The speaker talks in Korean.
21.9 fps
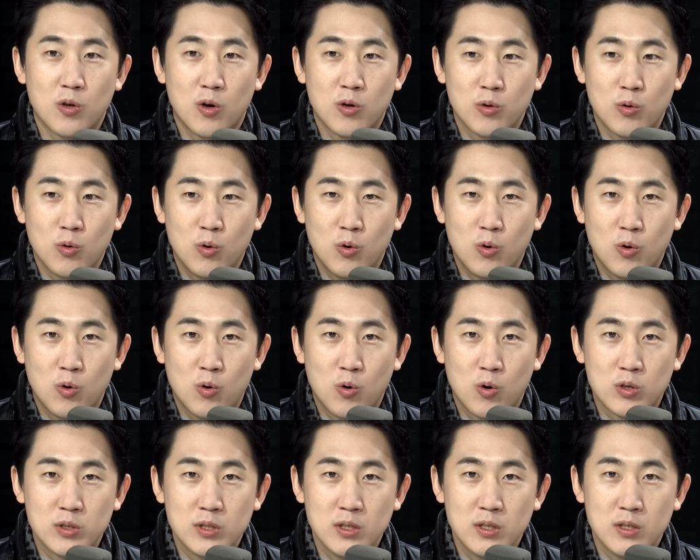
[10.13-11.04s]
어,
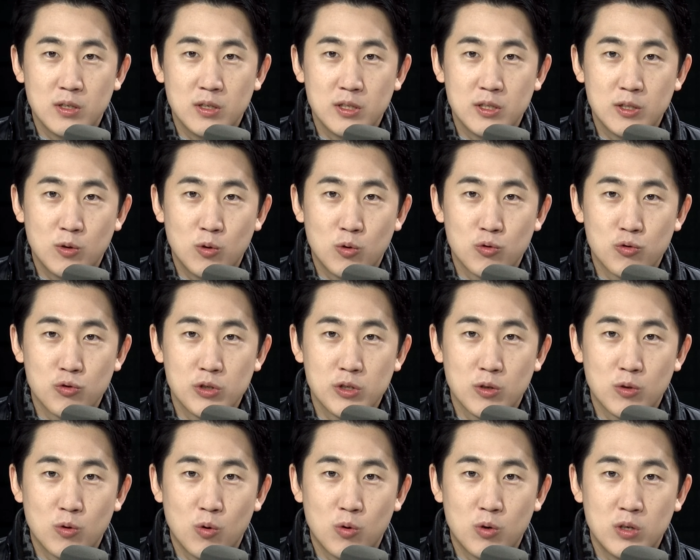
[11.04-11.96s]
또그 을지로
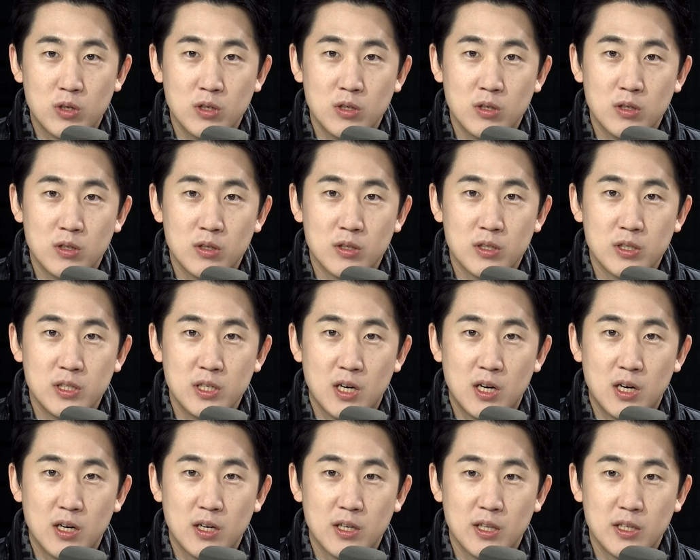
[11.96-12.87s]
주식 토크
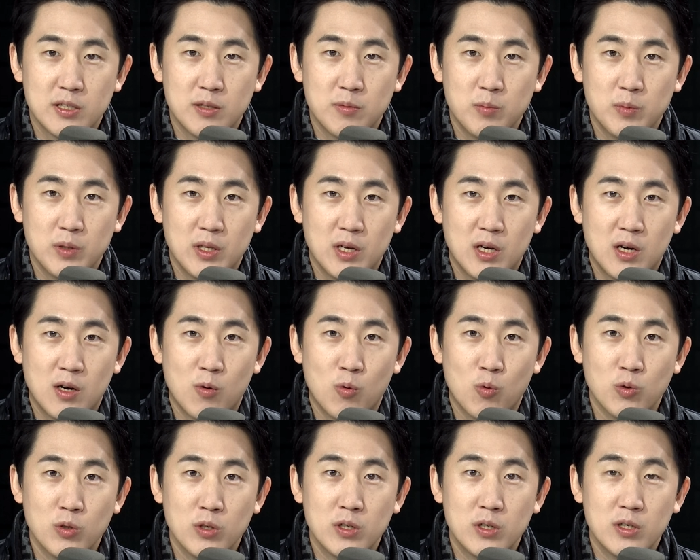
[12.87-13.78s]
시작하게 됐습니다.
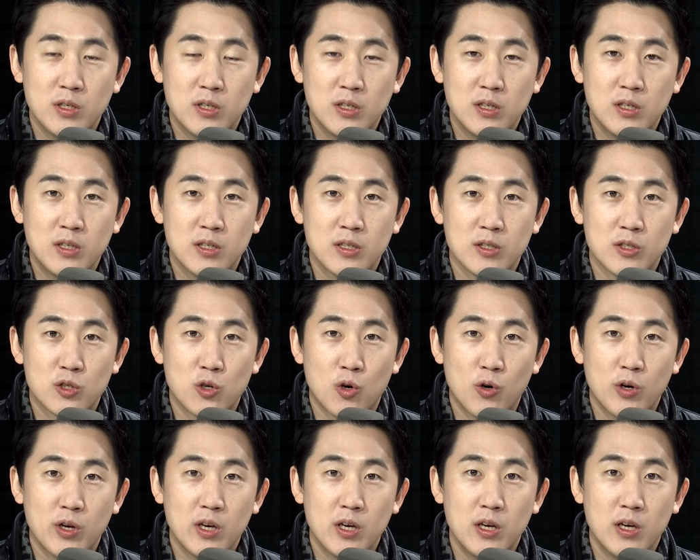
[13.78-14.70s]
오늘은
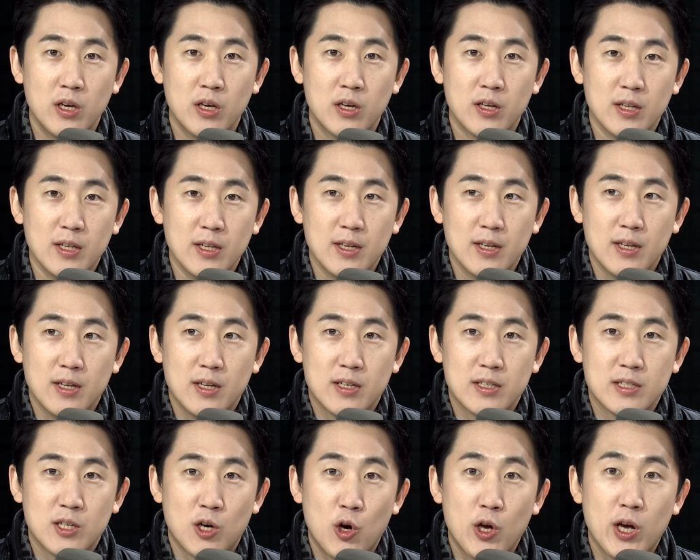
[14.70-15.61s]
저희
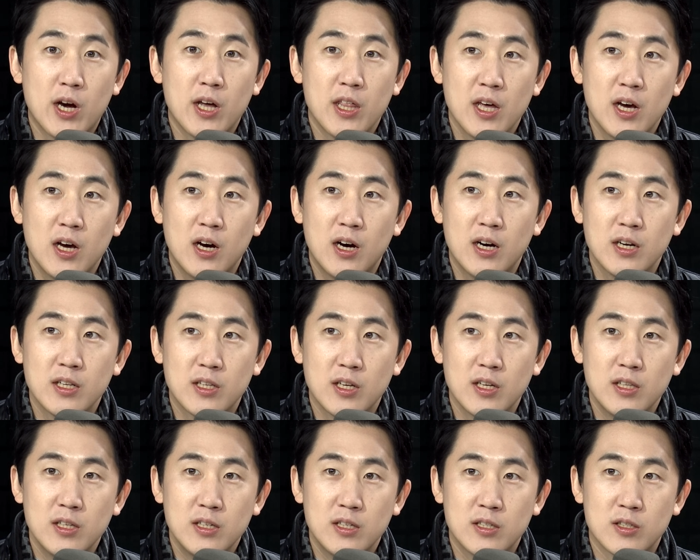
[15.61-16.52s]
저희가 생각할
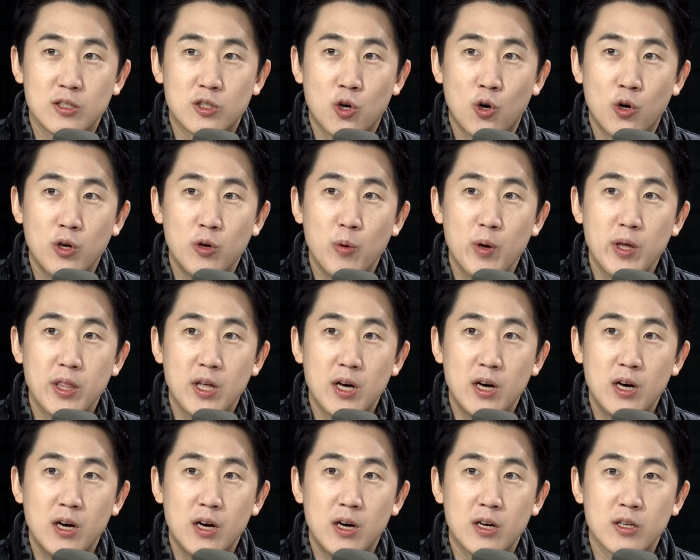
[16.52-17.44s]
때는 저희
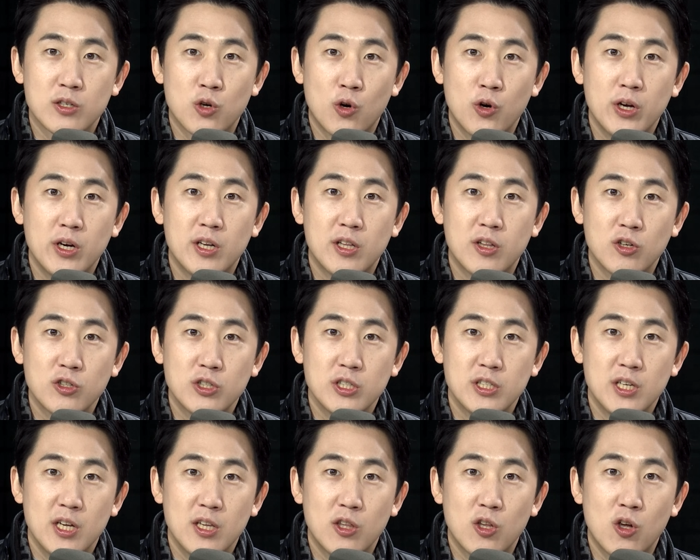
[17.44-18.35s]
회사 저희 리서치
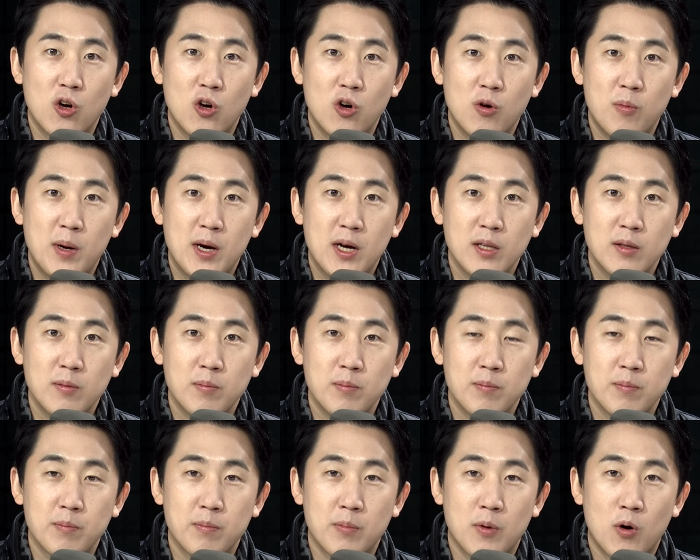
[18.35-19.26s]

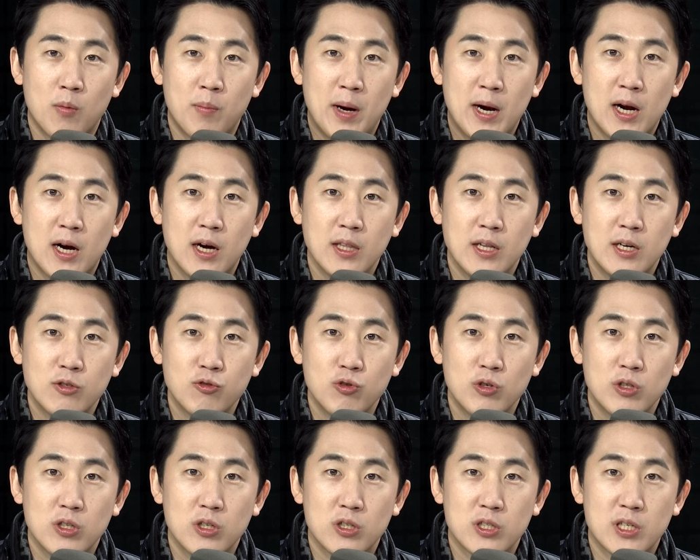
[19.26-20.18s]
센터만 어, 발간할 수
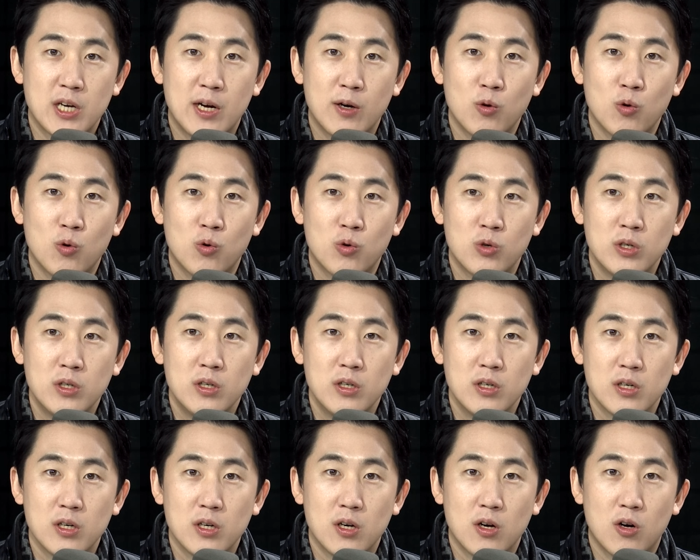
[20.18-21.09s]
있는
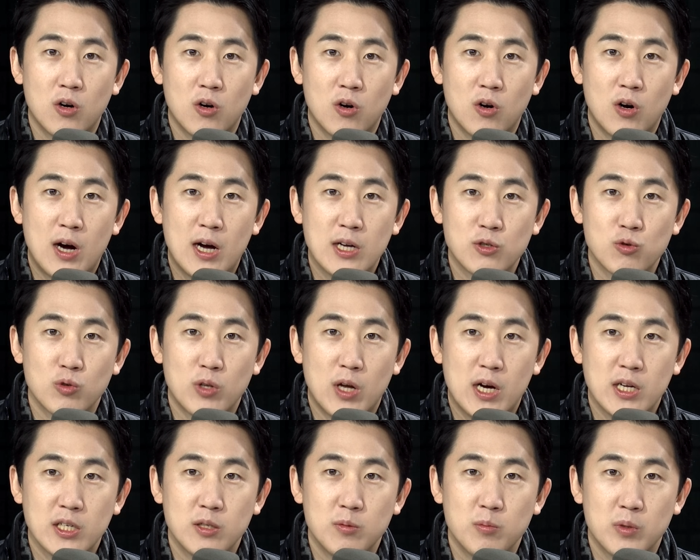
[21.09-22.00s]
자료를 어, 가지고
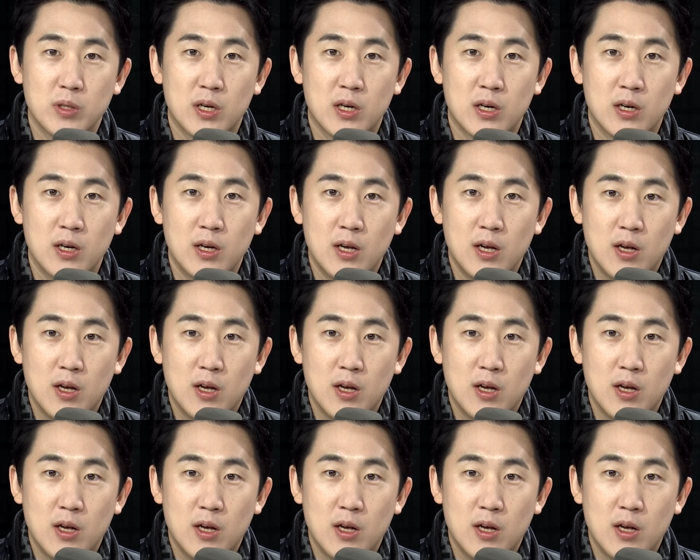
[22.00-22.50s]
나왔습니다.